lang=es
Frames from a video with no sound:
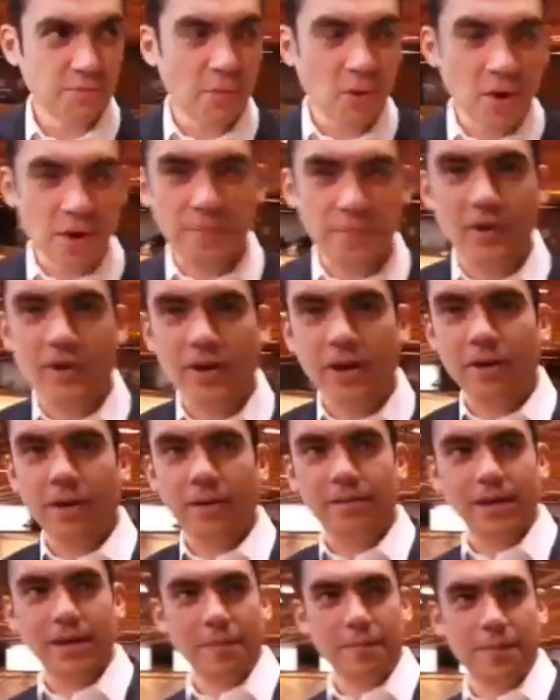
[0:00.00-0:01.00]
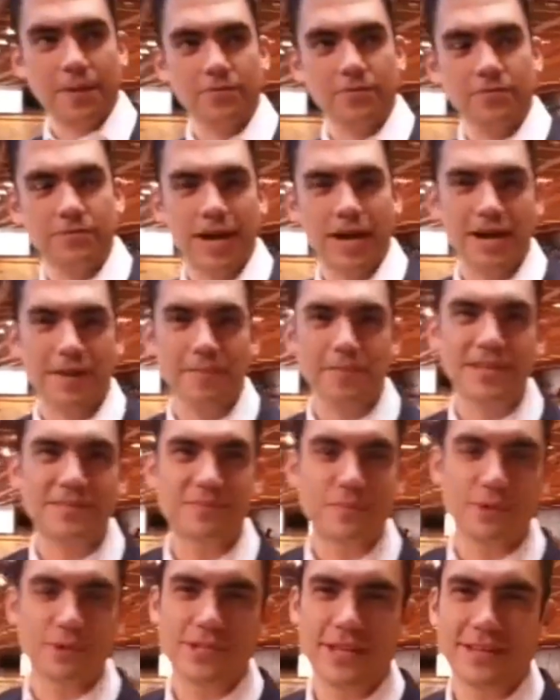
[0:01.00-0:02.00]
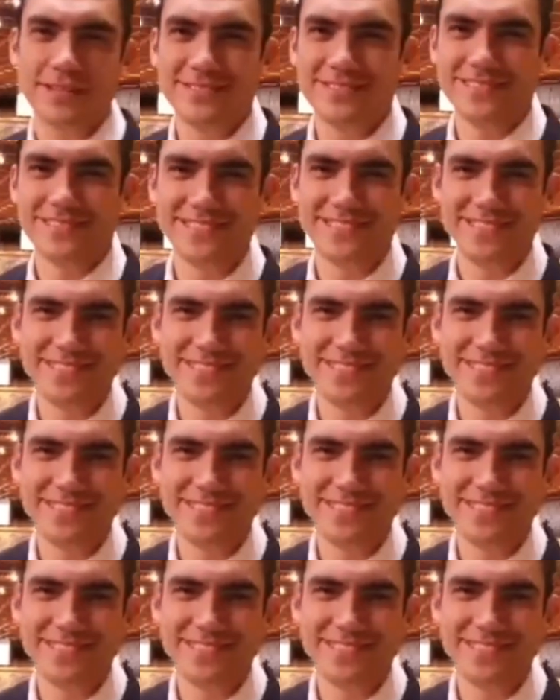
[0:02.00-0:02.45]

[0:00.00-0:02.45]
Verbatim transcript: Se supone, pero habría que preguntarle a mi esposa.